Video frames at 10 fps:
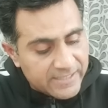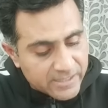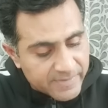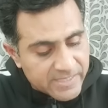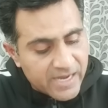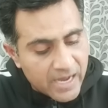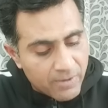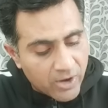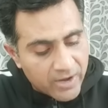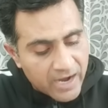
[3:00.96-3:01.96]
अजमत साहब
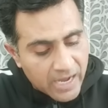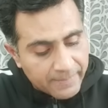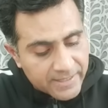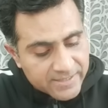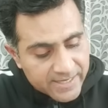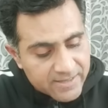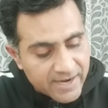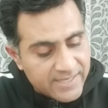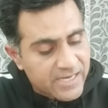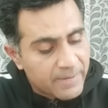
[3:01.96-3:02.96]
और आमिर सईद
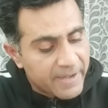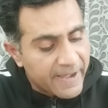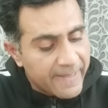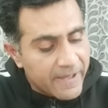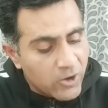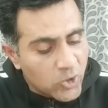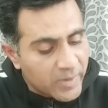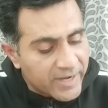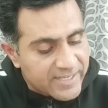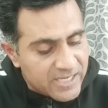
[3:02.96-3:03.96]
रां साहब हैं
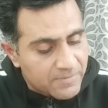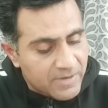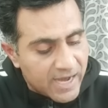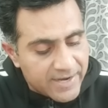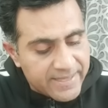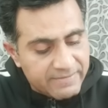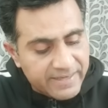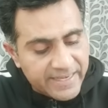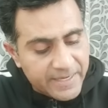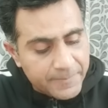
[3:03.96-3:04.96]
उमर असलम खान के
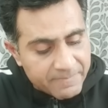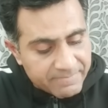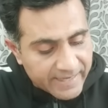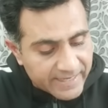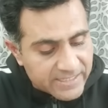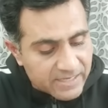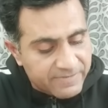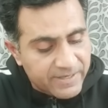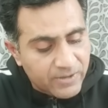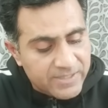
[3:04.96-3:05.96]
वकील अली
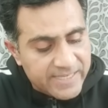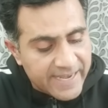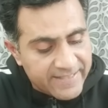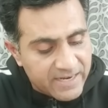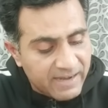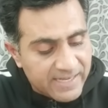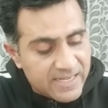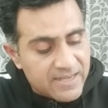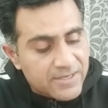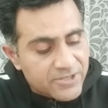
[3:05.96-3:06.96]
ज़फ़र और जाहिद नवाज़
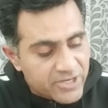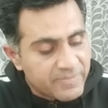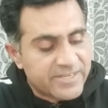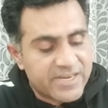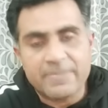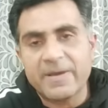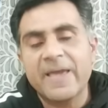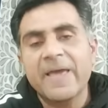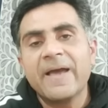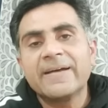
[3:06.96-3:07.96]
चीमा साहब हैं
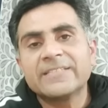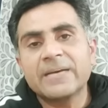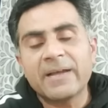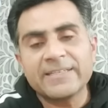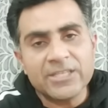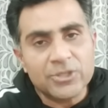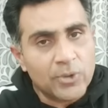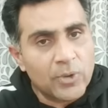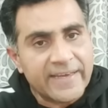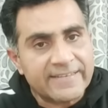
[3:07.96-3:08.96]
जब नाजी
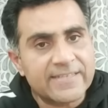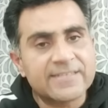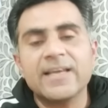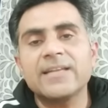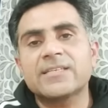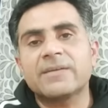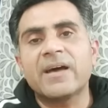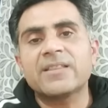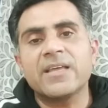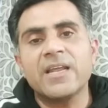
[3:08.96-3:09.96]
दोनों केसेस कल
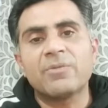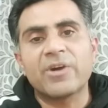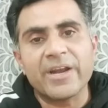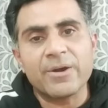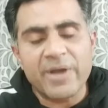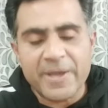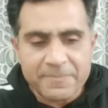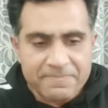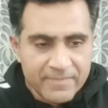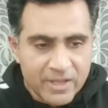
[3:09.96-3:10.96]
समात के लिए मुकर हुए
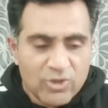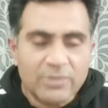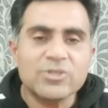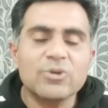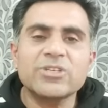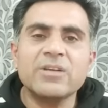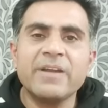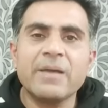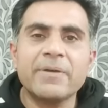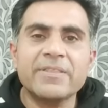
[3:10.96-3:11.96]
तो हम सोशल
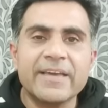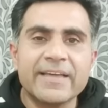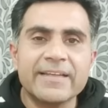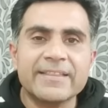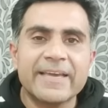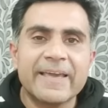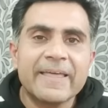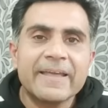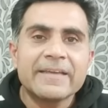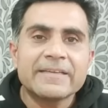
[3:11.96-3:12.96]
मीडिया पे देख रहे थे
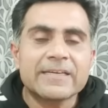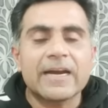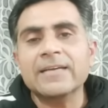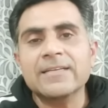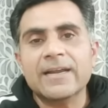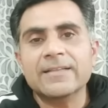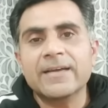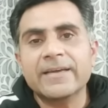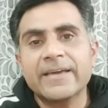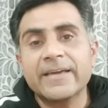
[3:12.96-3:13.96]
कि कहा जा रहा
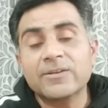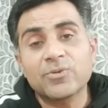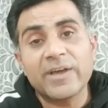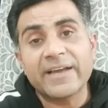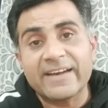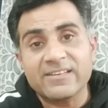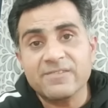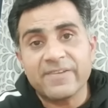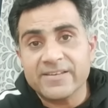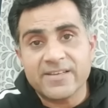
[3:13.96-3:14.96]
था कि क्योंकि
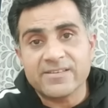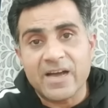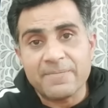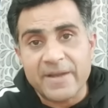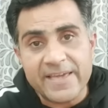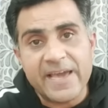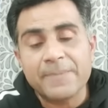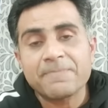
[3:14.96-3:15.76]
काजी फैसल साहब नहीं है